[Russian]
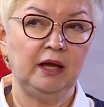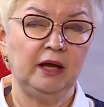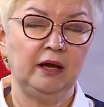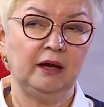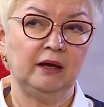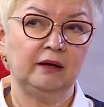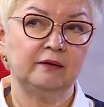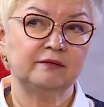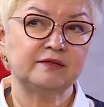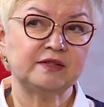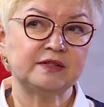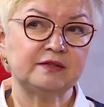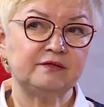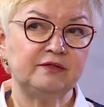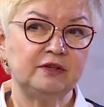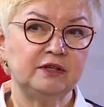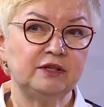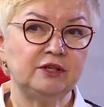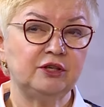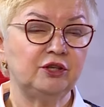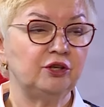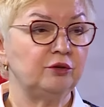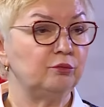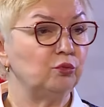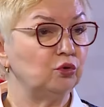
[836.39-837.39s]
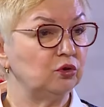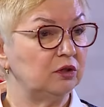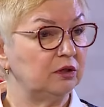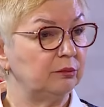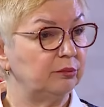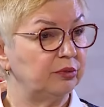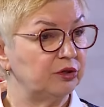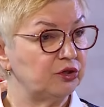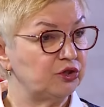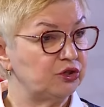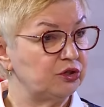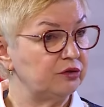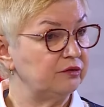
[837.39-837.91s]
а, в сфере ремонта
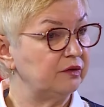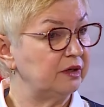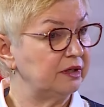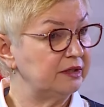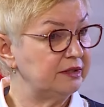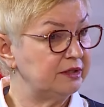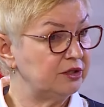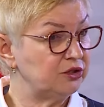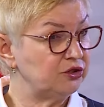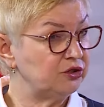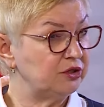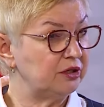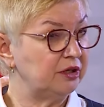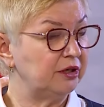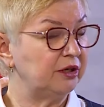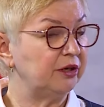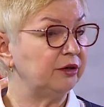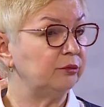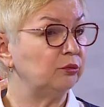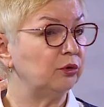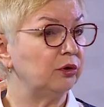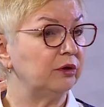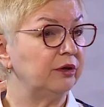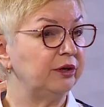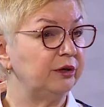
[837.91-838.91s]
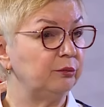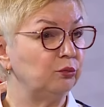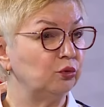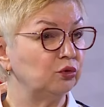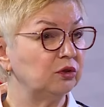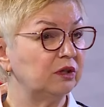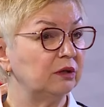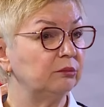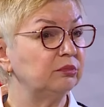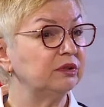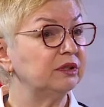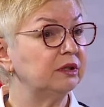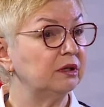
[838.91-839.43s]
пошива одежды или
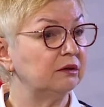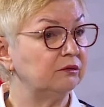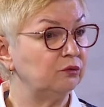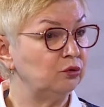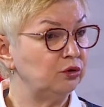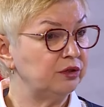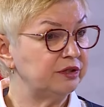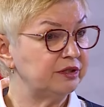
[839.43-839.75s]
ремонта бытовой